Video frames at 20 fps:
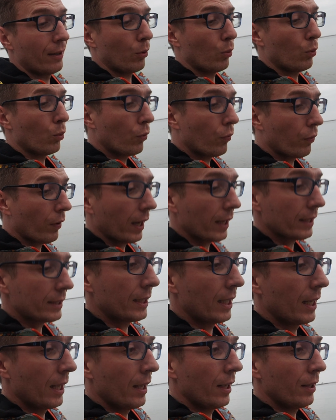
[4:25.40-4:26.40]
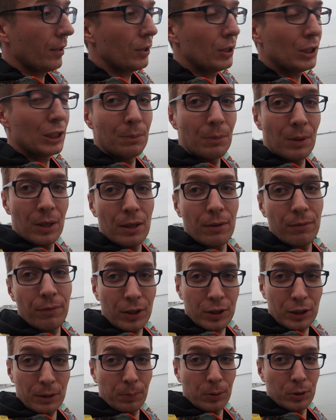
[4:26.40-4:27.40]
u was i zmieni
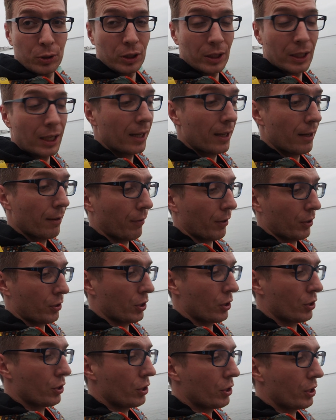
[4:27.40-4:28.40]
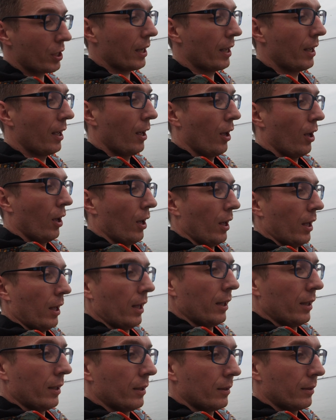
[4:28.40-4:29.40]
wasze postrzeganie, wasze życie.
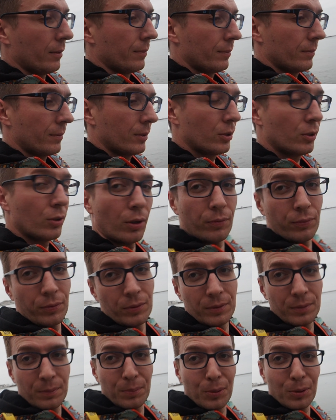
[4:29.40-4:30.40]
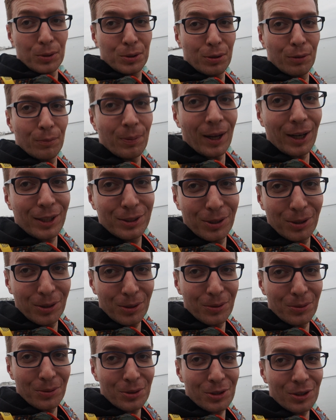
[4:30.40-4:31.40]
Znowu, plusów bardzo
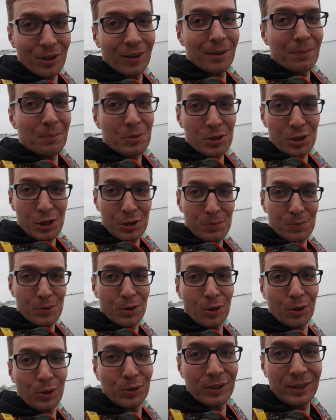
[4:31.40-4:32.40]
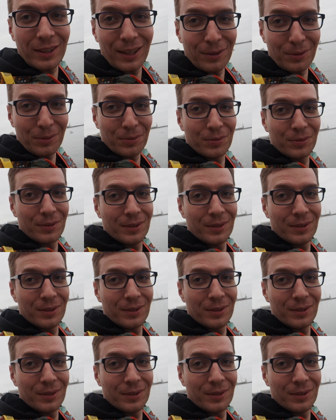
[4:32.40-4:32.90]
dużo. Przejdźmy do konkretów.